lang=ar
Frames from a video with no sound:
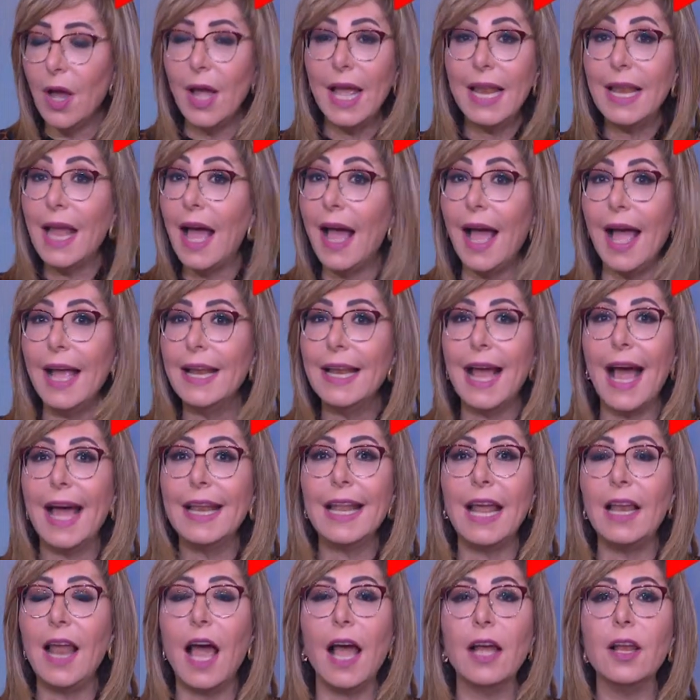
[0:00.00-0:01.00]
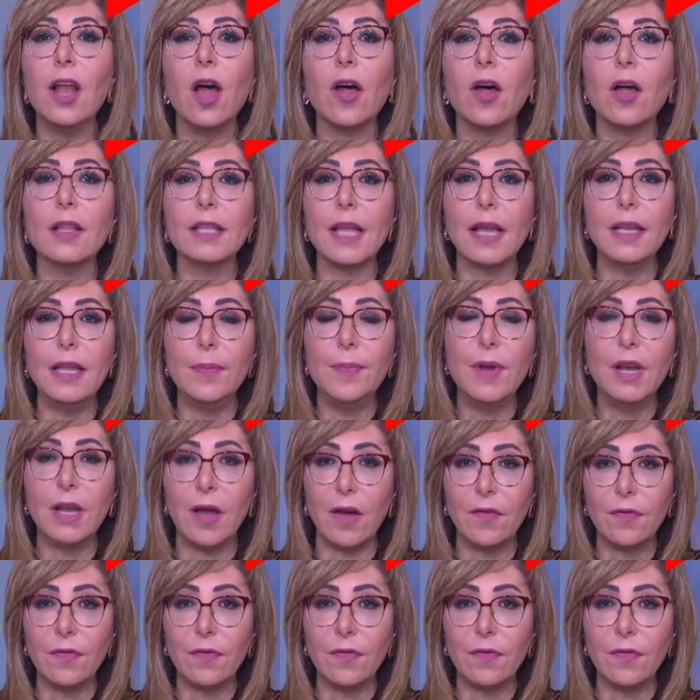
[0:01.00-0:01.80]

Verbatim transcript: هنا هنا انا لا علاقه لي الموازنة العامه